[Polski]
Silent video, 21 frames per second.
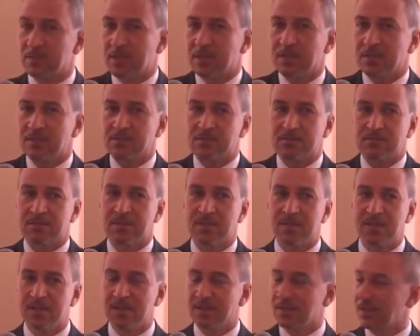ok, no
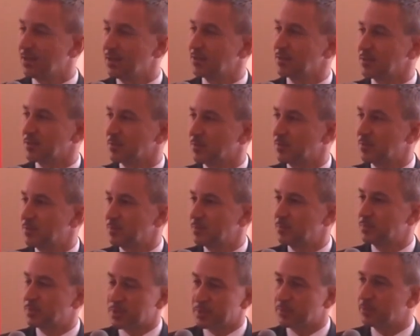ja go
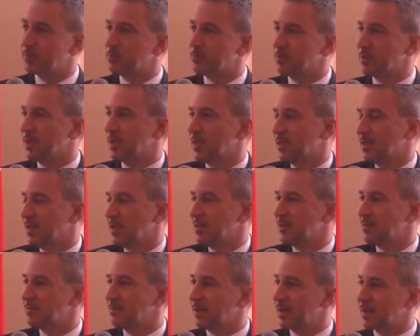przebuduję,
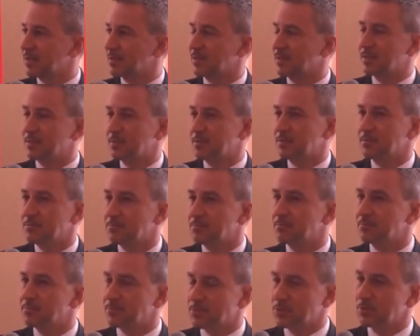ale dwa lata, no
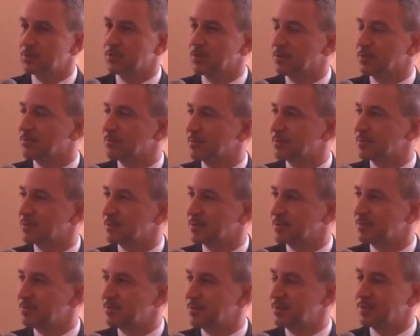trudno,
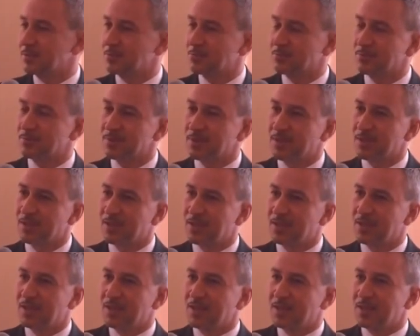sorry winetu. tu.
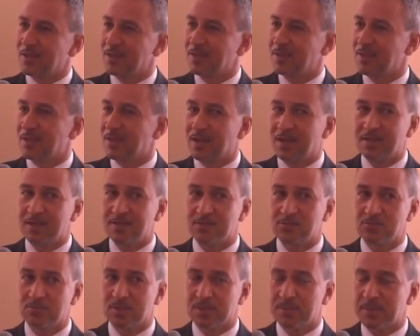E, ale
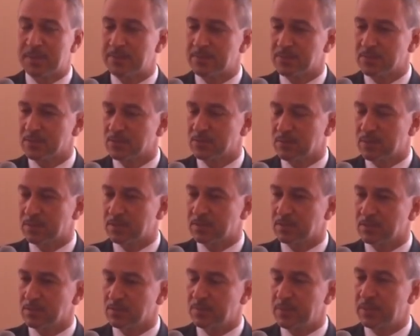tutaj mamy
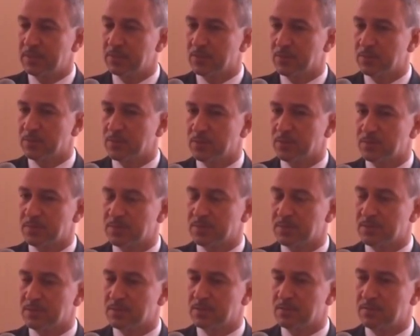sytuację odmienną. Myśmy
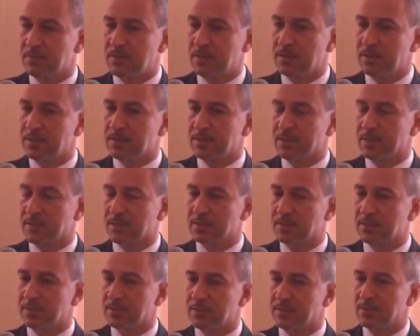zdecydowali
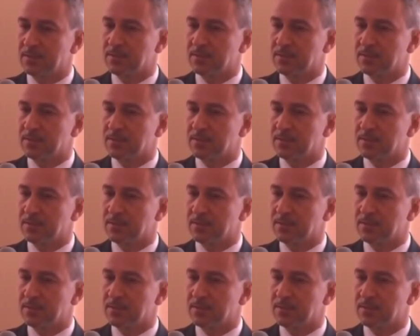jednak e,